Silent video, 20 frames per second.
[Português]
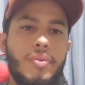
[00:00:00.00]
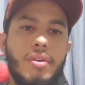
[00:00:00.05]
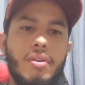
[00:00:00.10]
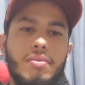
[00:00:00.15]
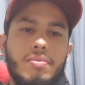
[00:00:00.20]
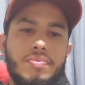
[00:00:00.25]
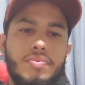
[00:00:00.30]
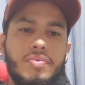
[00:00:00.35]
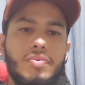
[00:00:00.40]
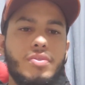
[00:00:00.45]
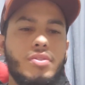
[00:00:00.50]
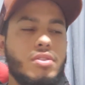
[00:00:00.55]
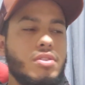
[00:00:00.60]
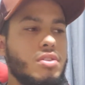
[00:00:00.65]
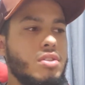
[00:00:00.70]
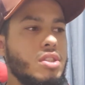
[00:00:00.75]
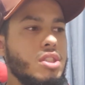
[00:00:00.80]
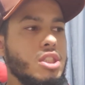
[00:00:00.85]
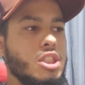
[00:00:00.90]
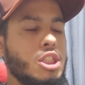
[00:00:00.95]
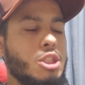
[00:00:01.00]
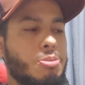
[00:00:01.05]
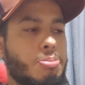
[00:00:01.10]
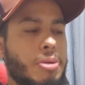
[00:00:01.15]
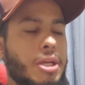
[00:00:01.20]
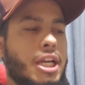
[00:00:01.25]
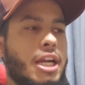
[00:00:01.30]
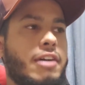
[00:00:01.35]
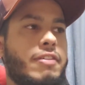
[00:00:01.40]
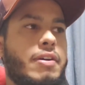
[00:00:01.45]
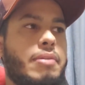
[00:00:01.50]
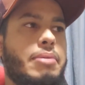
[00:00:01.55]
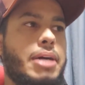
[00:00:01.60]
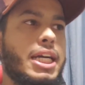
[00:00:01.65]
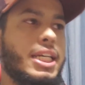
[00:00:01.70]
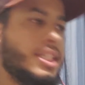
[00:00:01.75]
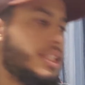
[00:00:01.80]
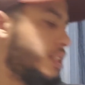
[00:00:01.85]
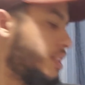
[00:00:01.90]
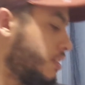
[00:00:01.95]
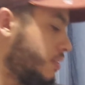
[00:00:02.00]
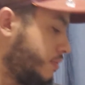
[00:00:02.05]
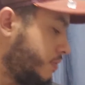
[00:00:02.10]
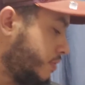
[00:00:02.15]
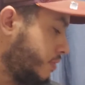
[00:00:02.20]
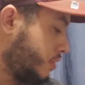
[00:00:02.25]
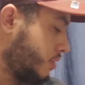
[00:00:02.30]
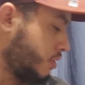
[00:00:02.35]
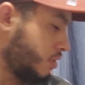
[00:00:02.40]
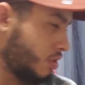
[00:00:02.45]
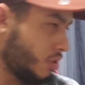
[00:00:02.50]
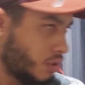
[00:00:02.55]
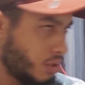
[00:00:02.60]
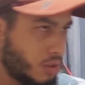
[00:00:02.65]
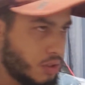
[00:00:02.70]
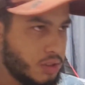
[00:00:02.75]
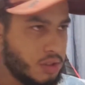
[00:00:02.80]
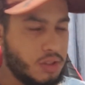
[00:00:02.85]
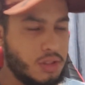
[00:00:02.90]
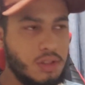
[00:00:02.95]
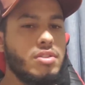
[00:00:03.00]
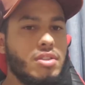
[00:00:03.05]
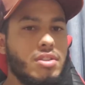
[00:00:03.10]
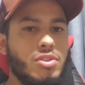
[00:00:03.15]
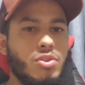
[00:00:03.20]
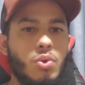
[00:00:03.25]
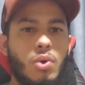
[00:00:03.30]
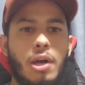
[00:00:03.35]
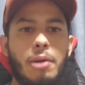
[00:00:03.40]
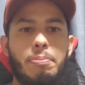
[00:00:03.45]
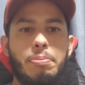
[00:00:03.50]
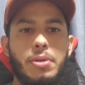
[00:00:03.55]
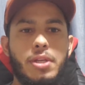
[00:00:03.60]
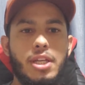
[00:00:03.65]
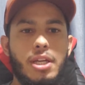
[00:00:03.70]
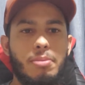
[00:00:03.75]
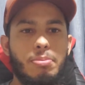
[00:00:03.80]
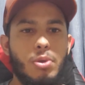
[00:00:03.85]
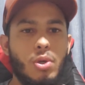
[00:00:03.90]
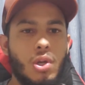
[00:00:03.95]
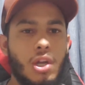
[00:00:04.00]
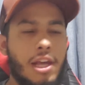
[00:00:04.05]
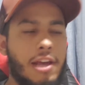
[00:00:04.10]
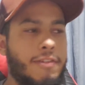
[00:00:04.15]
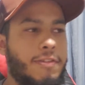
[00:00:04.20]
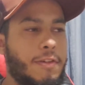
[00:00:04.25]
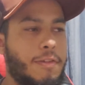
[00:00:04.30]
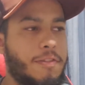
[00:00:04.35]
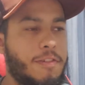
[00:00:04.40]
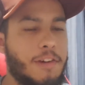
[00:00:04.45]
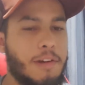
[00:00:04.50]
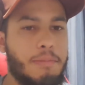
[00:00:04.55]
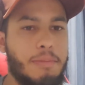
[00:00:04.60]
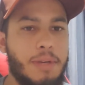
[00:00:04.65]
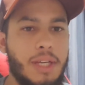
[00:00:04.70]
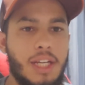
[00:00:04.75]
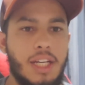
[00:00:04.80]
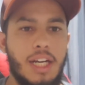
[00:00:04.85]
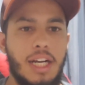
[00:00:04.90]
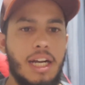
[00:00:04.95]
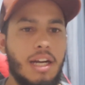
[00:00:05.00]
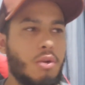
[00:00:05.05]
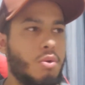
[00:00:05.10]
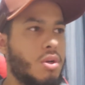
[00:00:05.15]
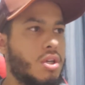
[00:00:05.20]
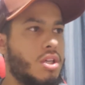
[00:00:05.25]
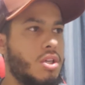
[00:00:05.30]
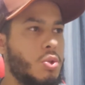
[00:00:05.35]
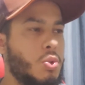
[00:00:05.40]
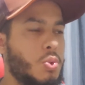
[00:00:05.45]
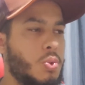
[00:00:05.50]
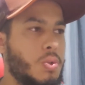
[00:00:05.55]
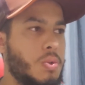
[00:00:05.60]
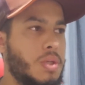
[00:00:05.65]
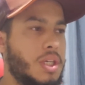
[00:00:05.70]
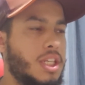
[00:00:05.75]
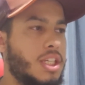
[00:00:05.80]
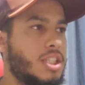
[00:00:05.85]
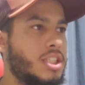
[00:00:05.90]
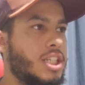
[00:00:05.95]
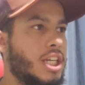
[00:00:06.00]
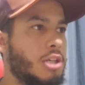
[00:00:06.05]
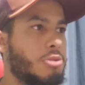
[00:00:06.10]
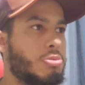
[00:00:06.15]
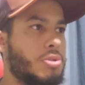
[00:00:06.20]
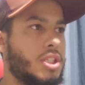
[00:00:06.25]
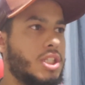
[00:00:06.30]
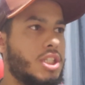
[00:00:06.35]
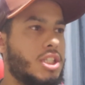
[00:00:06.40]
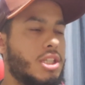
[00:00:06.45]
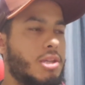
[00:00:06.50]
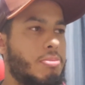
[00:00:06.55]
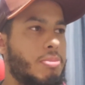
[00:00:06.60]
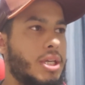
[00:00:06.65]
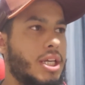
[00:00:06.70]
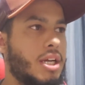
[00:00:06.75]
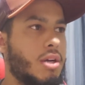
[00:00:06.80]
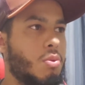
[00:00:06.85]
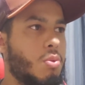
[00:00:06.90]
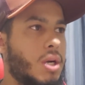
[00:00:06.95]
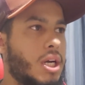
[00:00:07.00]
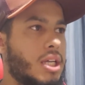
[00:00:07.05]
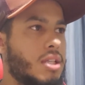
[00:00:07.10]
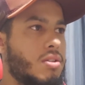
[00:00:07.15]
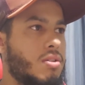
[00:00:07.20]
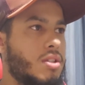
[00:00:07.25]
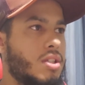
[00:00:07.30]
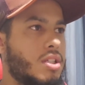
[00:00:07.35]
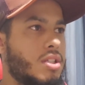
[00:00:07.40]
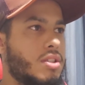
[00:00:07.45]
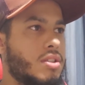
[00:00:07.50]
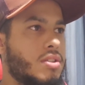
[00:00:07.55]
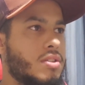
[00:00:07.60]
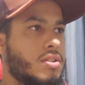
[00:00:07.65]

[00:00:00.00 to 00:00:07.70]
Hum, virava mais. Não é porque a Bioleve fabrica água que o energético precisa ser bem aguado, né?